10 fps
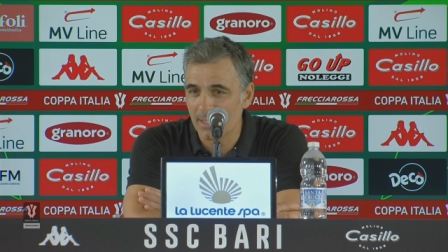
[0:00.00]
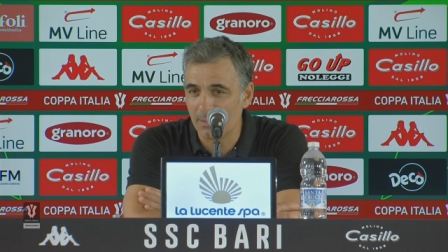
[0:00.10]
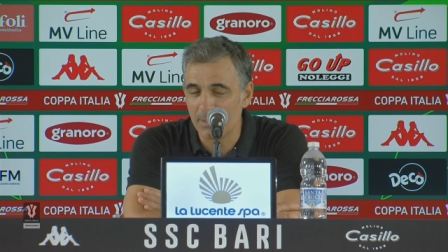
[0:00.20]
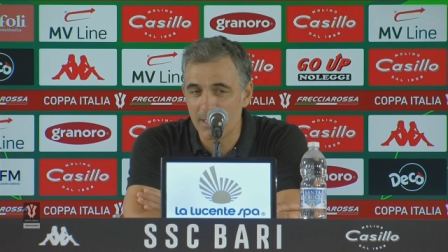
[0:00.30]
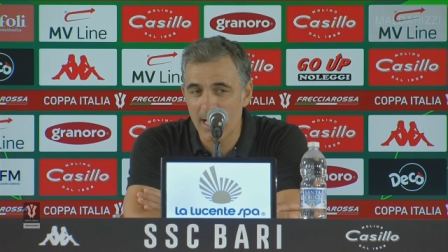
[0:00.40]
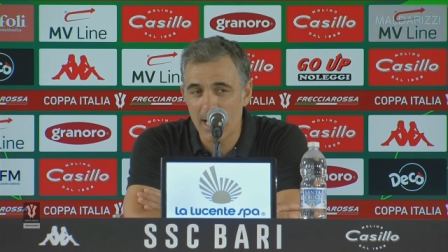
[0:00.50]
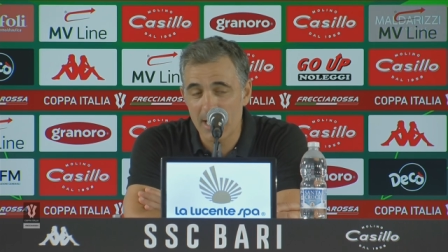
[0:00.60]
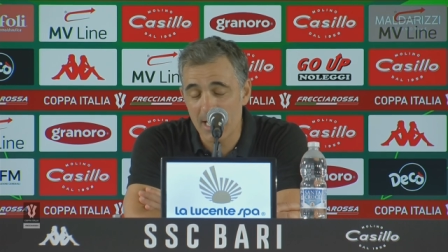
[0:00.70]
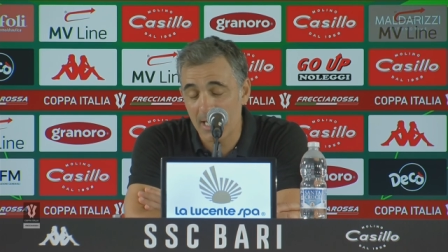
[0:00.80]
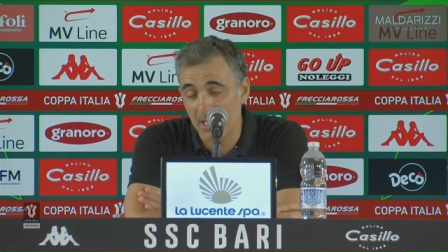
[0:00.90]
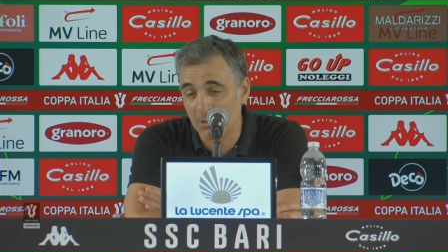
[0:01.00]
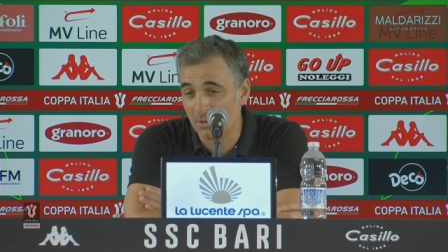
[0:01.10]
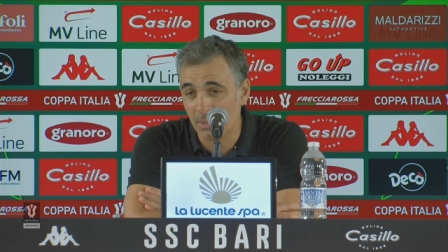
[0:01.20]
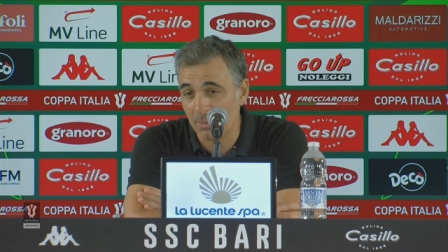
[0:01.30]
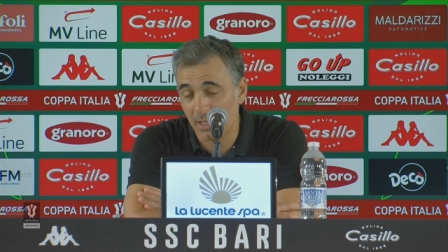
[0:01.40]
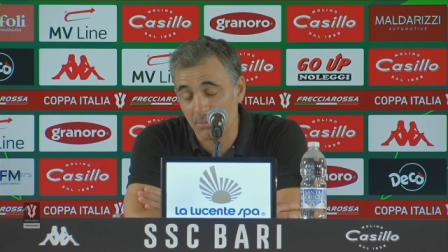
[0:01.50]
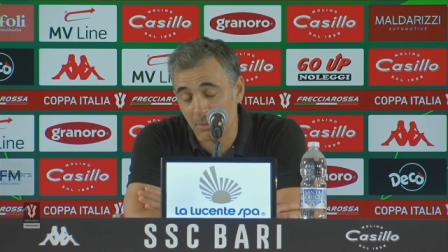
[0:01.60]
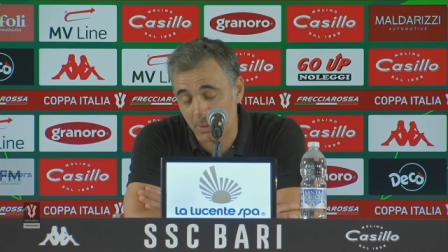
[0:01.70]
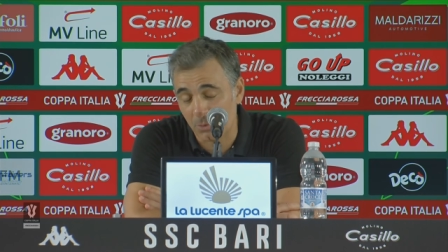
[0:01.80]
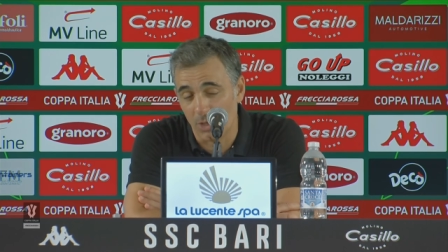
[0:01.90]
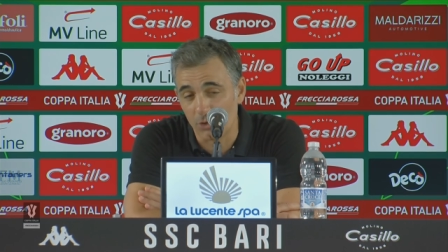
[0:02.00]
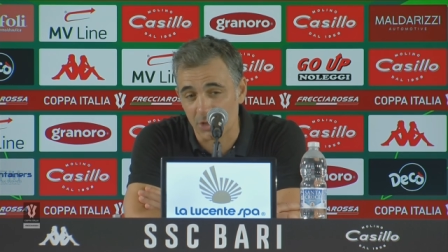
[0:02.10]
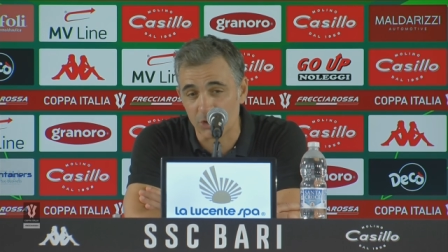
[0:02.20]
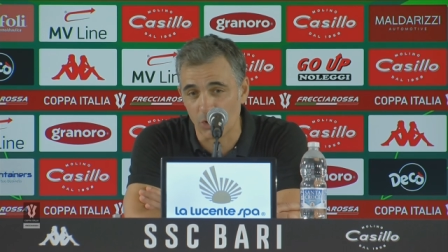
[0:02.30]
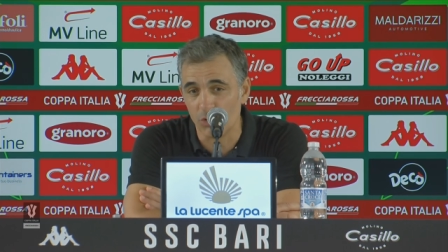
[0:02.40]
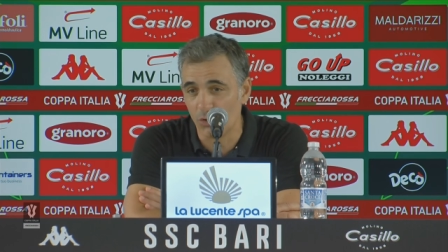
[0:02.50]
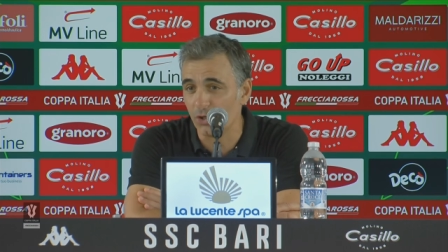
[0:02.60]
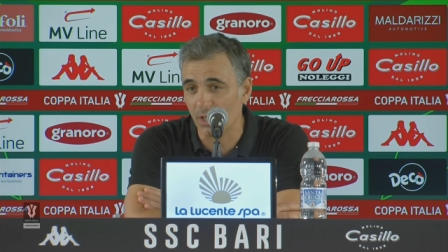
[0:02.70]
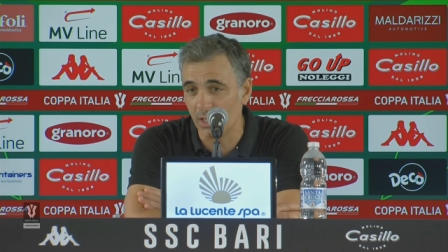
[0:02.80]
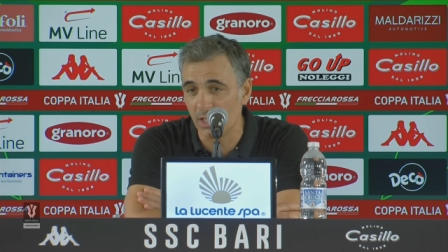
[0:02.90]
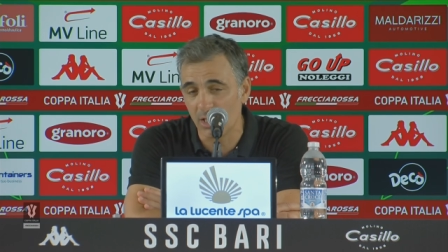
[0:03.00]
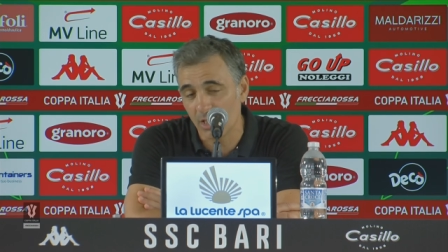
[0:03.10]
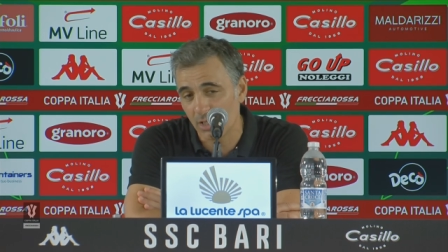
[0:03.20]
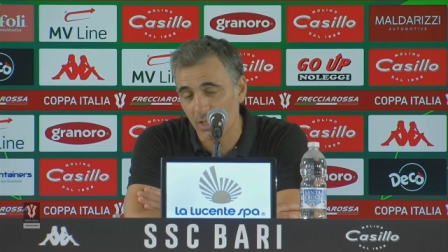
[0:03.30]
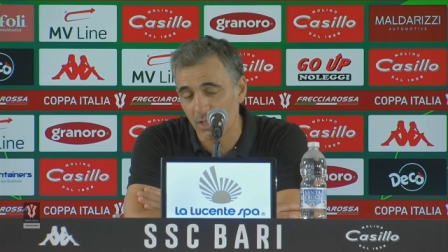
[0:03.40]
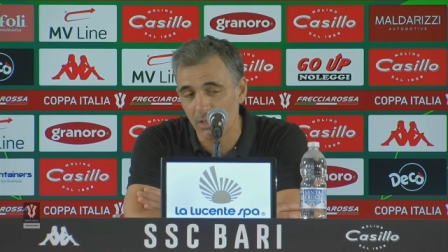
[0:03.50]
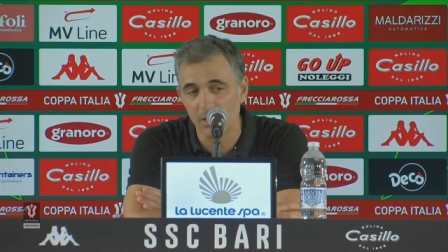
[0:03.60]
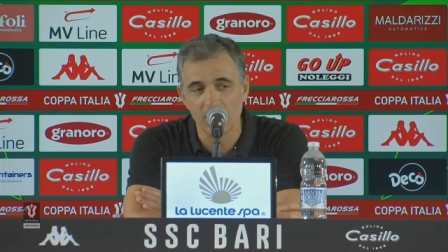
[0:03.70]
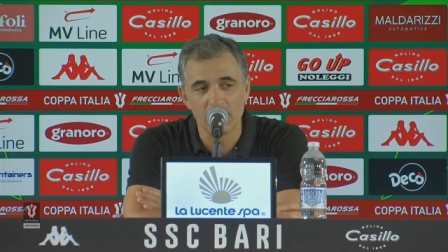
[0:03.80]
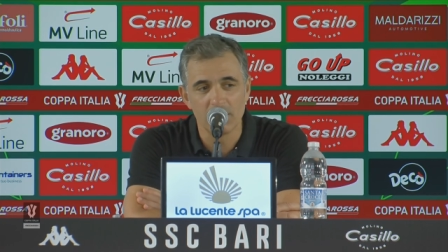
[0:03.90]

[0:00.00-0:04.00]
a Mignani e non a me, per quello che so noi